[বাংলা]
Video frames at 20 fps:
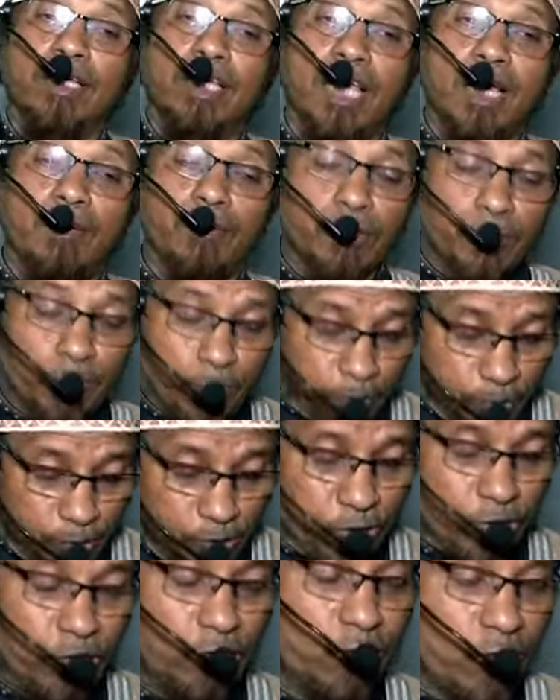কেয়ামত
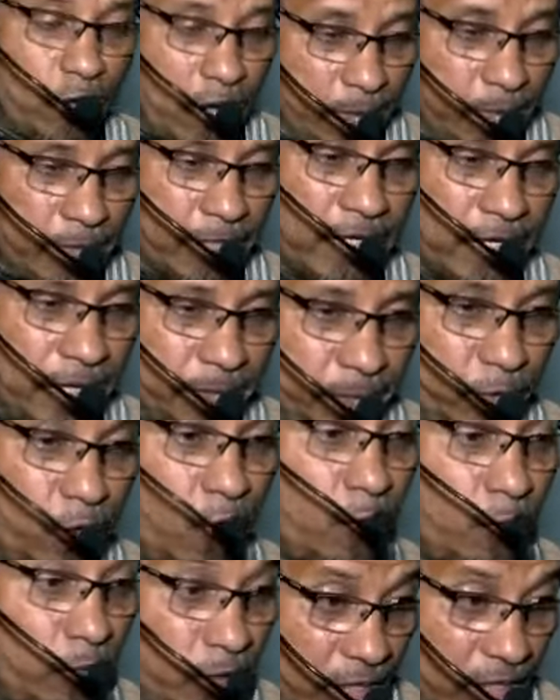পর্যন্ত আমাকে আপনি
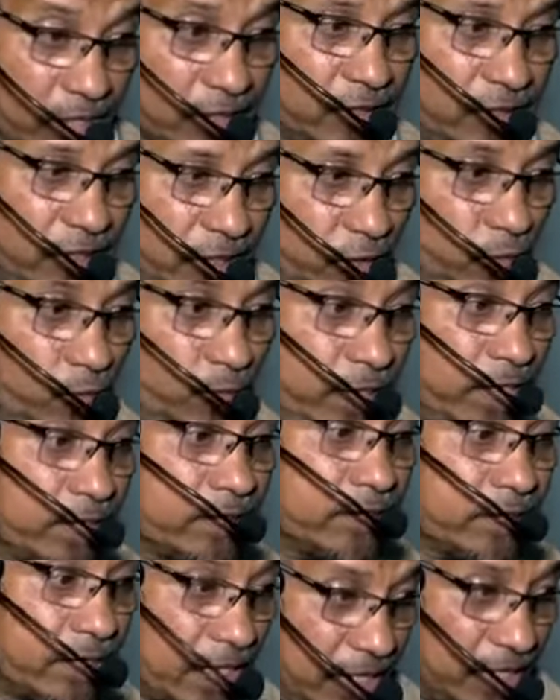অবকাশ দিন
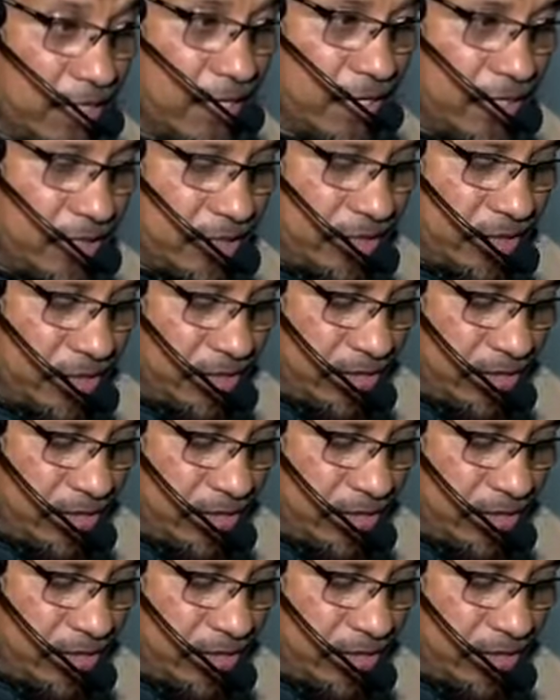দুনিয়াতে থাকার